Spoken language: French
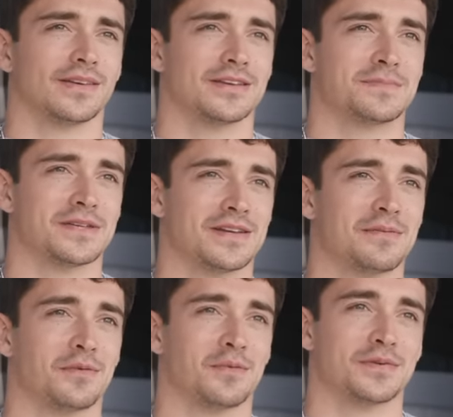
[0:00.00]
très
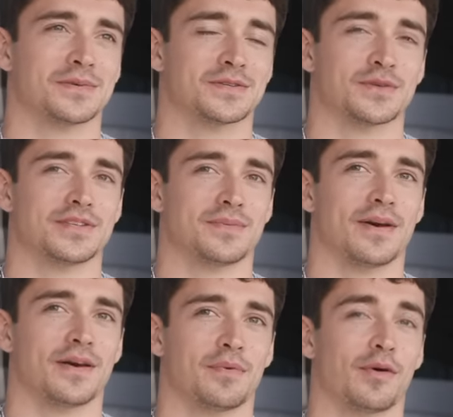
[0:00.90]
spécial pour moi parce que c'est
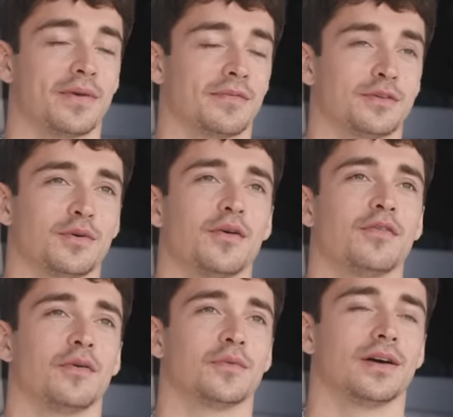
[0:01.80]
ma première victoire en
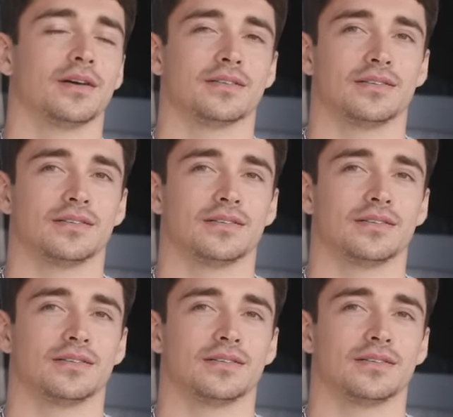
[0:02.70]
Formule 1,